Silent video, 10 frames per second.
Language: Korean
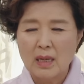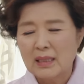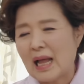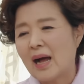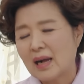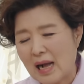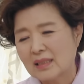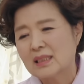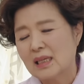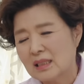다
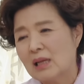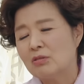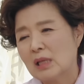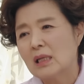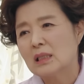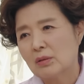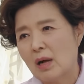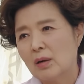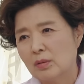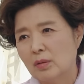각자 따로 살자고
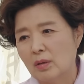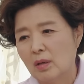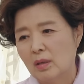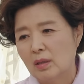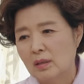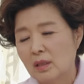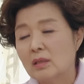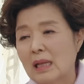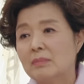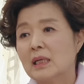하고
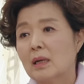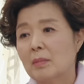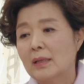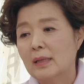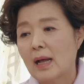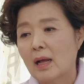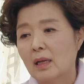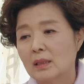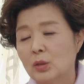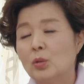넌 남자나 만나.
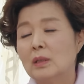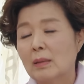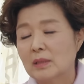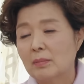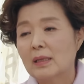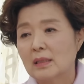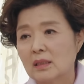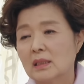좋은 남자 만나서